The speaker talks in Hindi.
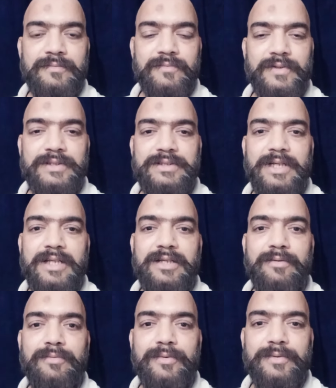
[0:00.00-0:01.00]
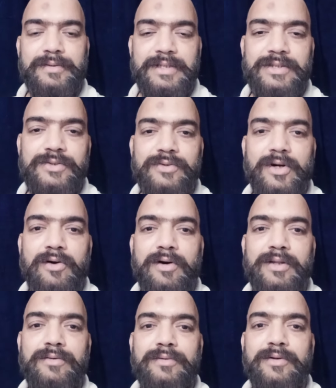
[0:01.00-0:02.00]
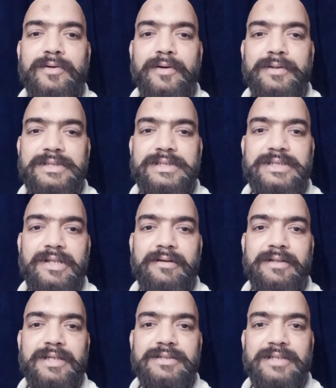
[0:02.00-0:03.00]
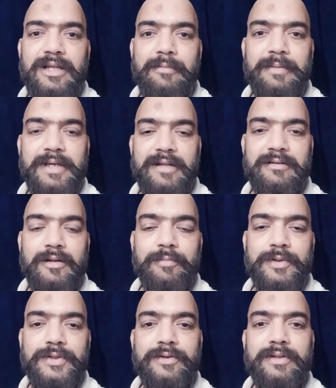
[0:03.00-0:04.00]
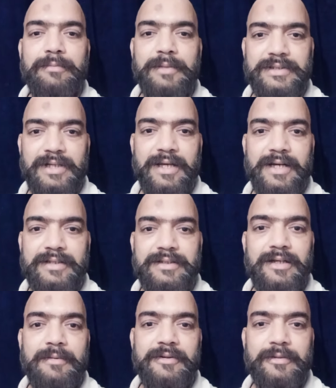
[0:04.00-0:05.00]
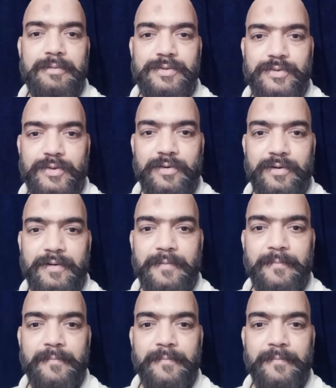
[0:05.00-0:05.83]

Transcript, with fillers: फिर इंशाल्लाह जब वो सीख चुका होगा तो जिस दस साल में ग्यारह साल में पहुँचेगा तो माशाल्लाह एक अच्छा नमाजी बन चुका होगा